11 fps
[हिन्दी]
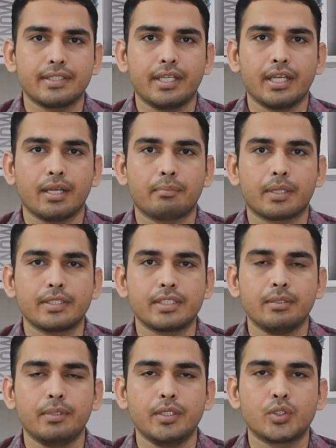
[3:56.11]
जरिए आप किसी
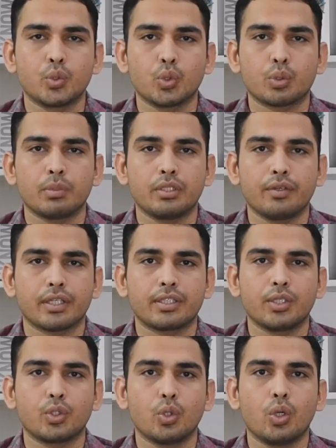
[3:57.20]
भी जरूरतमंद
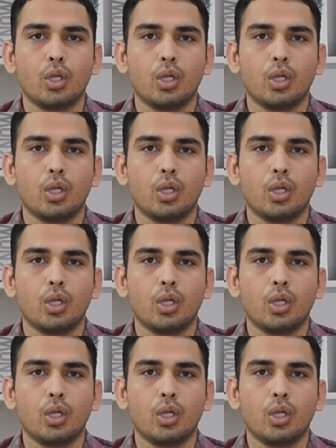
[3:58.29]
व्यक्ति को